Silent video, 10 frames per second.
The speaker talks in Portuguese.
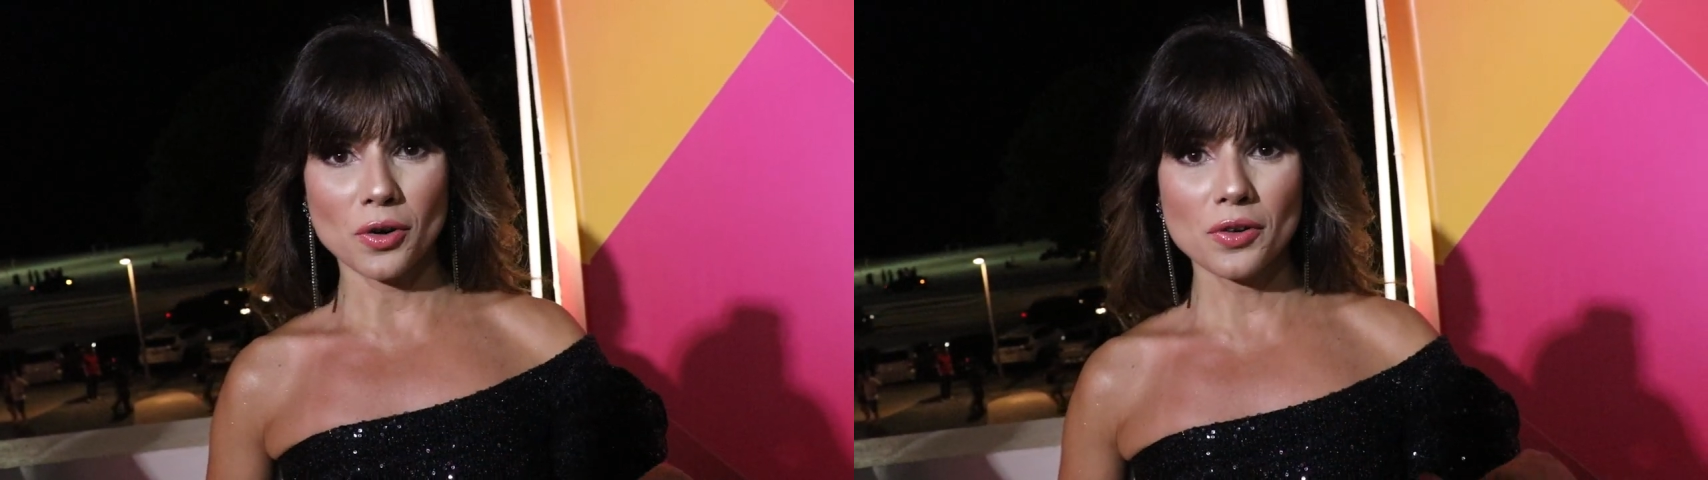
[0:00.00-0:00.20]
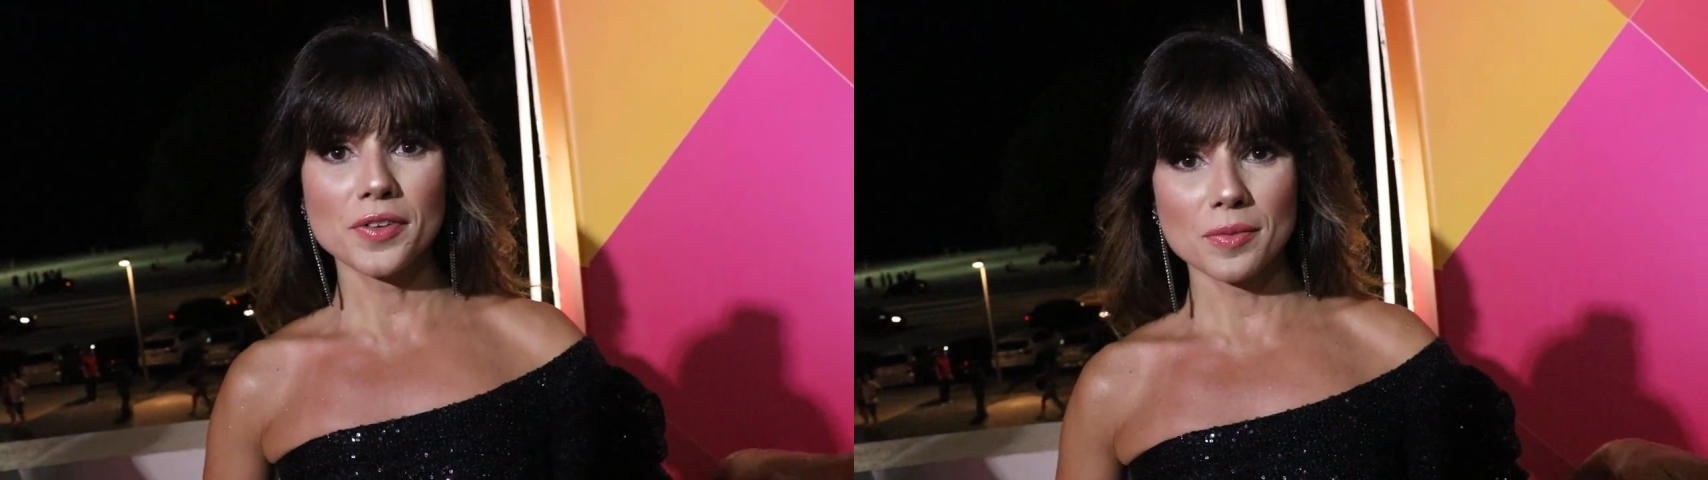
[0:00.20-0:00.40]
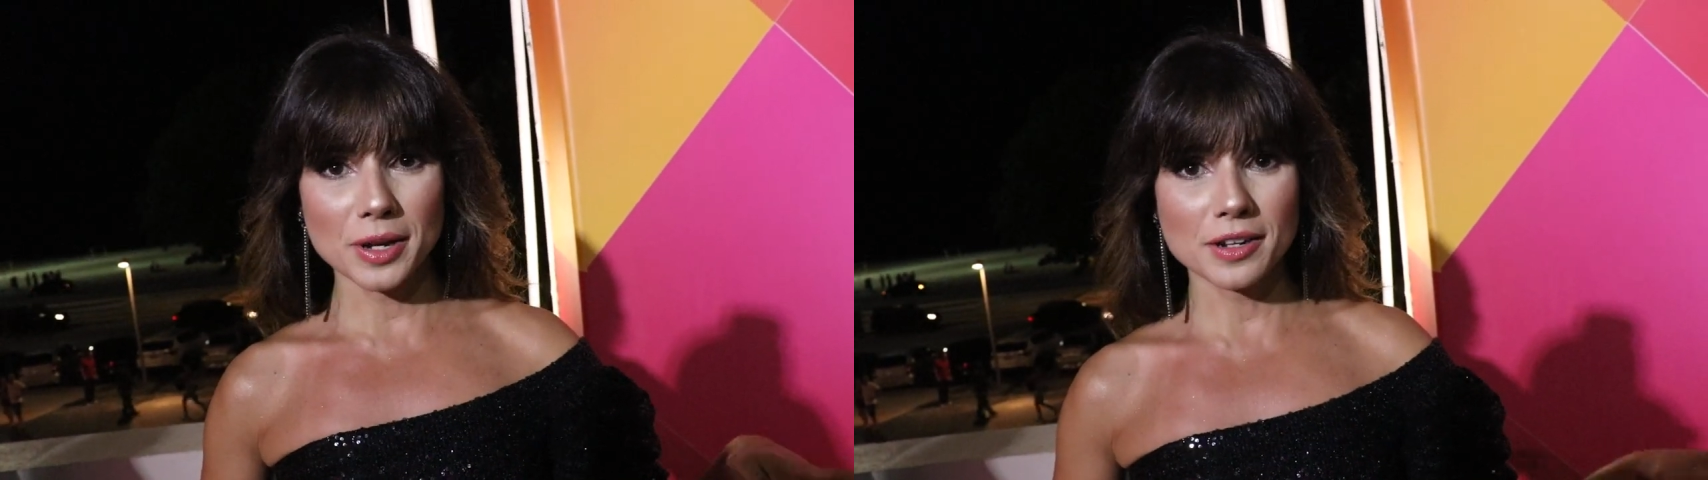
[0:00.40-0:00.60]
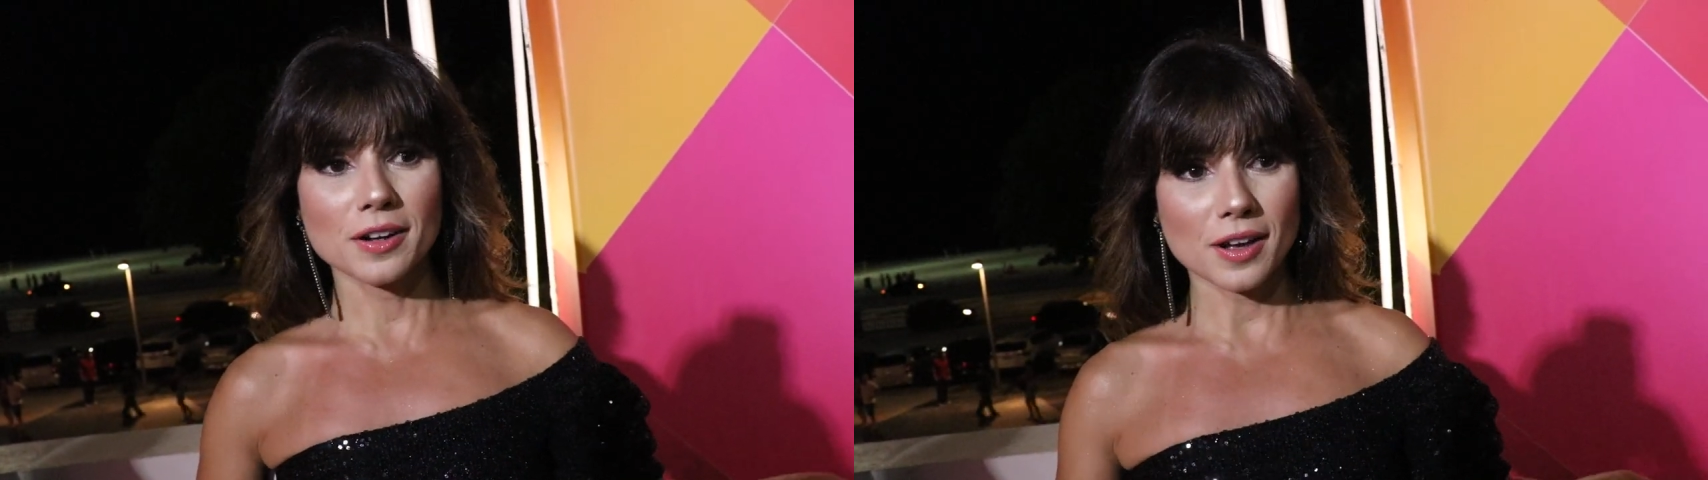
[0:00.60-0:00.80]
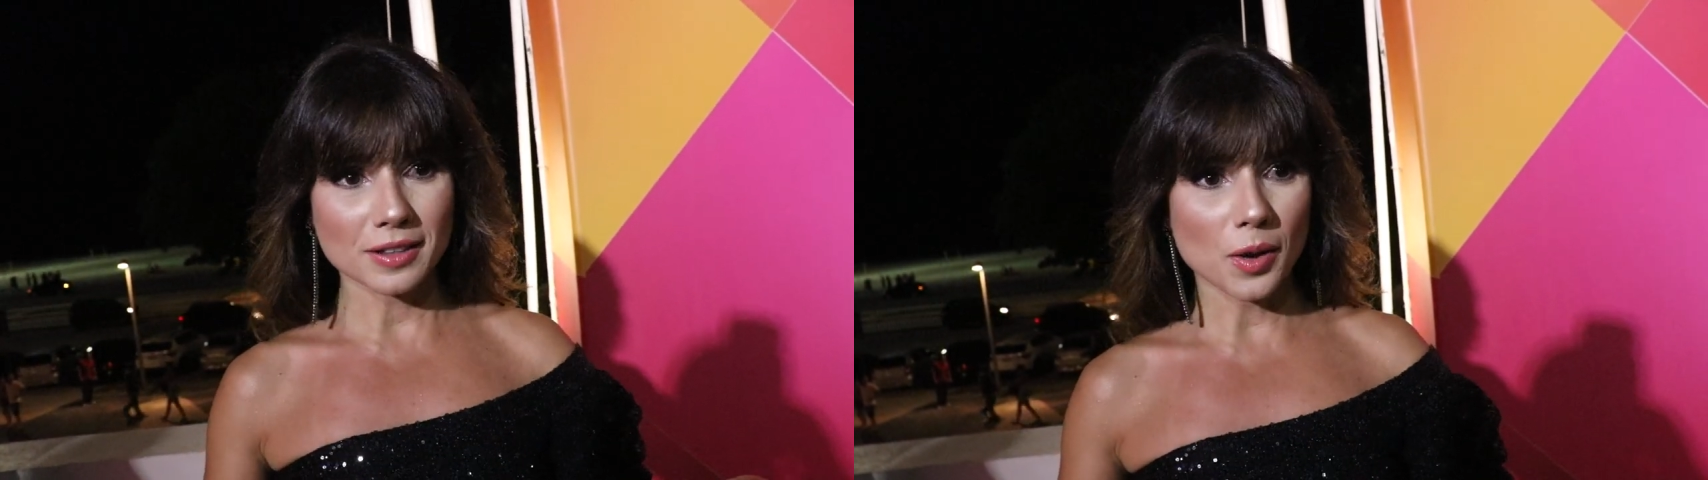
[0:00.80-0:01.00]
ouve a Marina
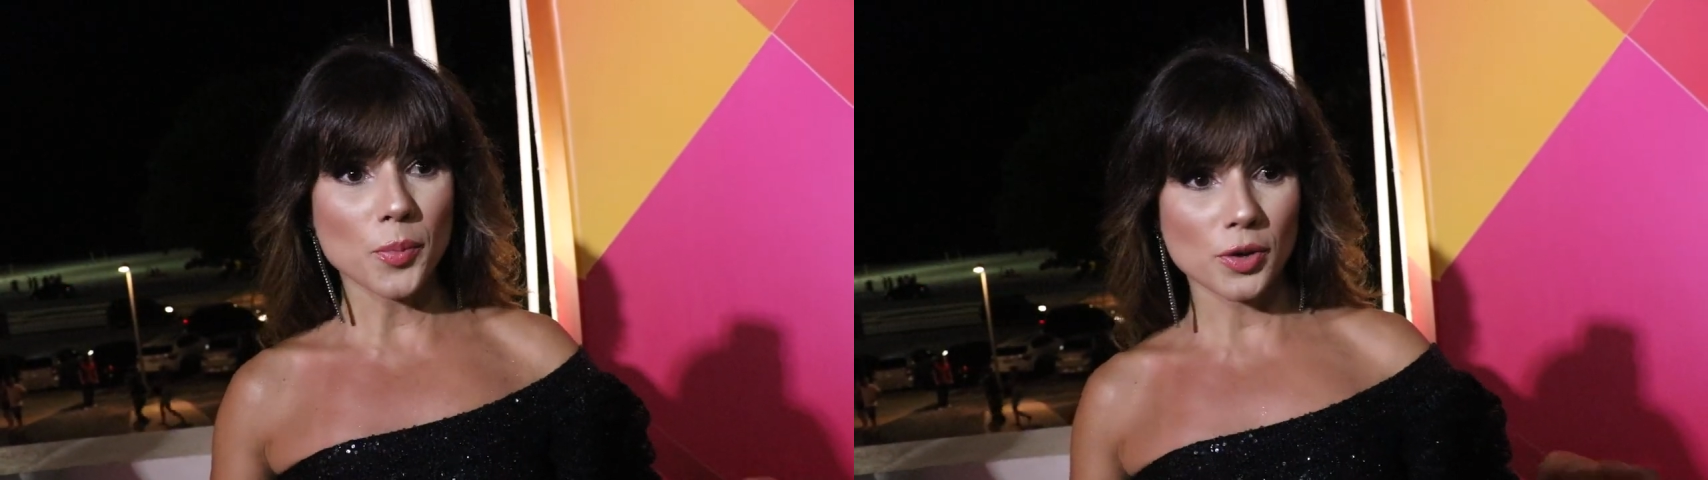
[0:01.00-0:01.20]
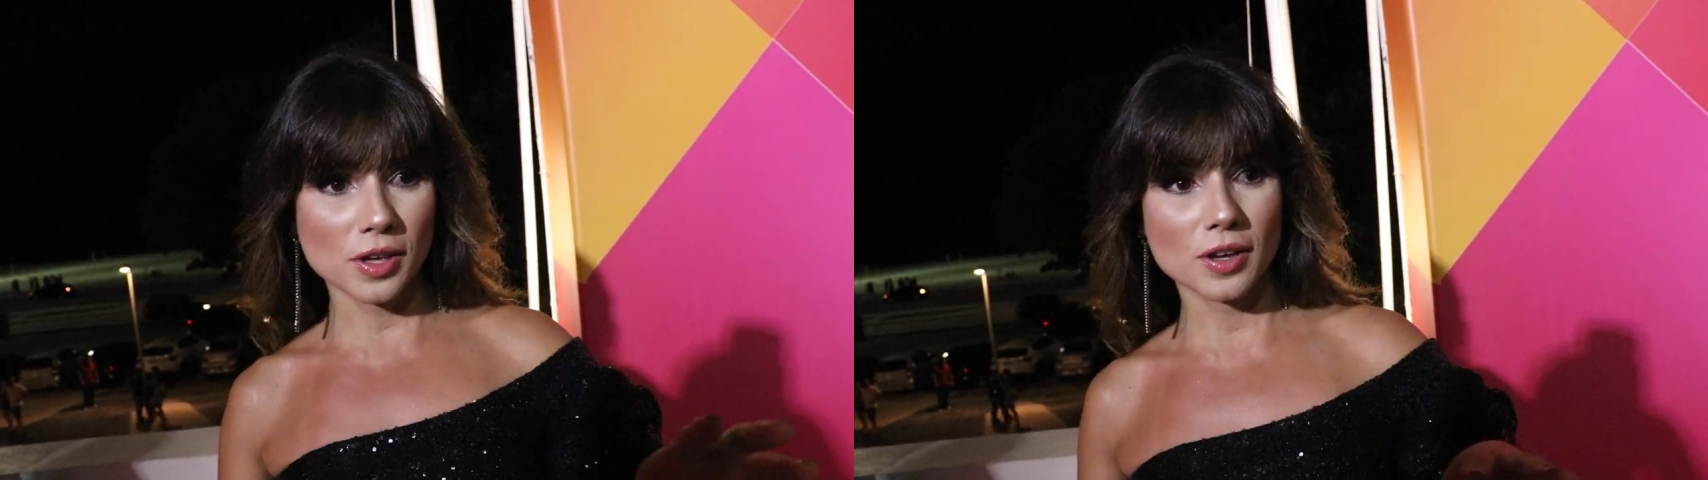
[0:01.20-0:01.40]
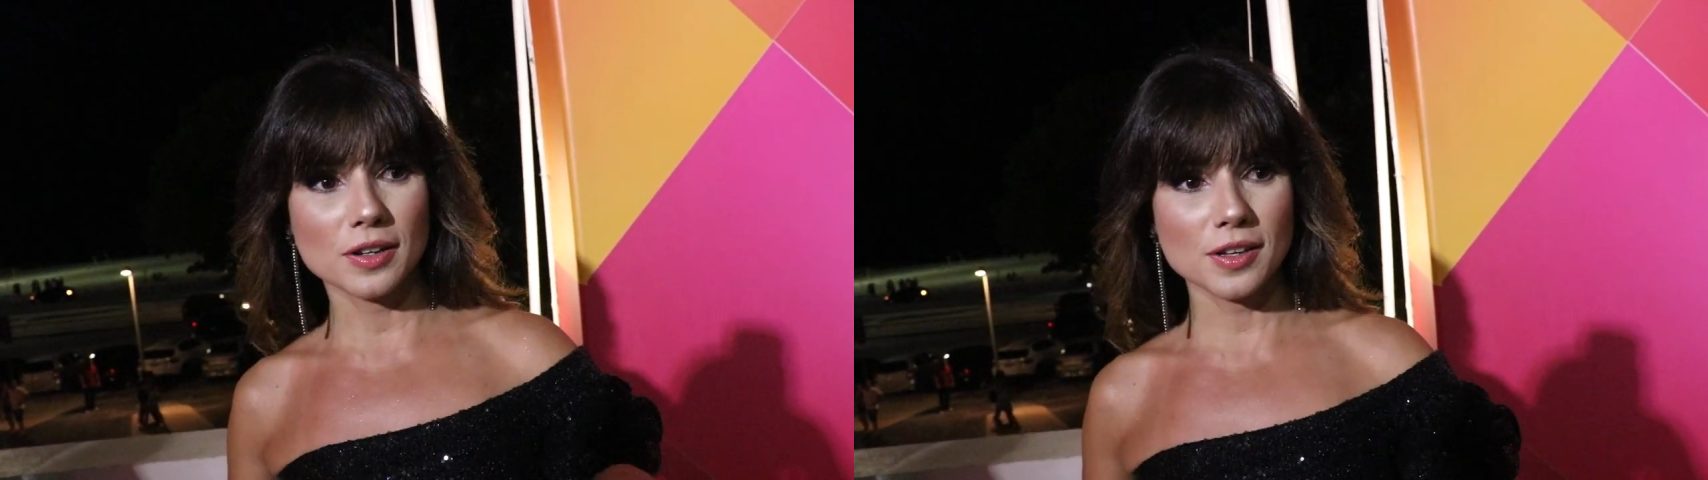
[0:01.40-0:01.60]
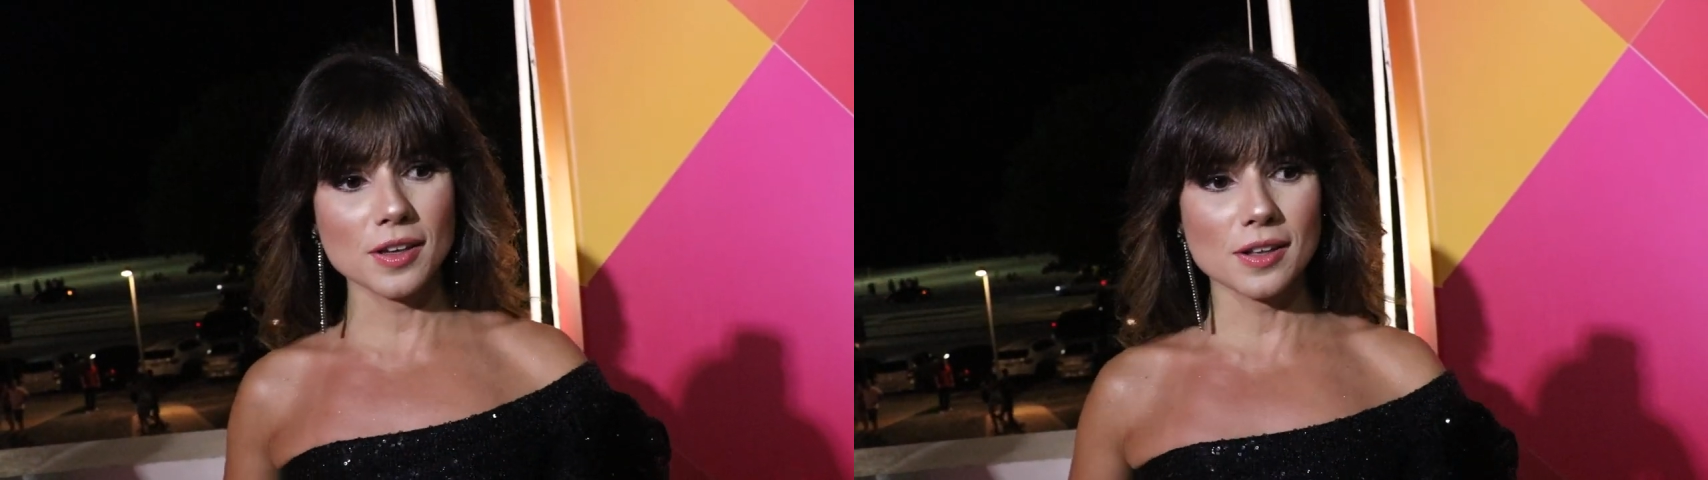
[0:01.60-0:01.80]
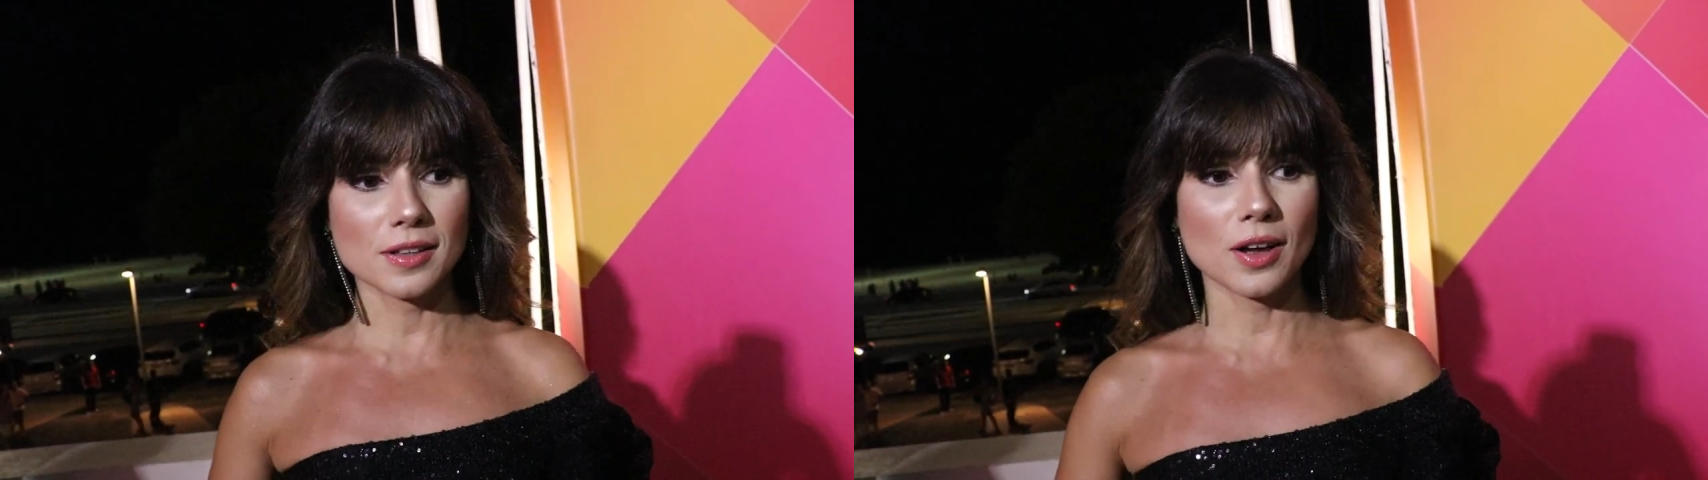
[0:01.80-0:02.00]
cantar um pouquinho
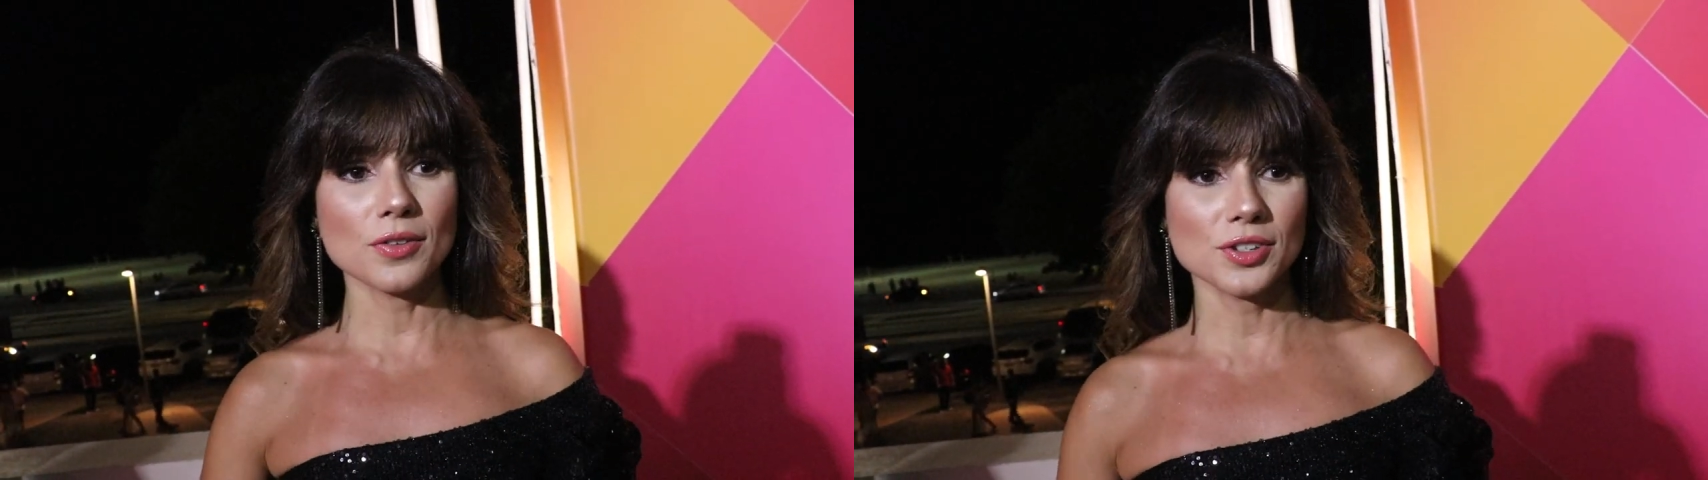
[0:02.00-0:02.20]
ali e tal,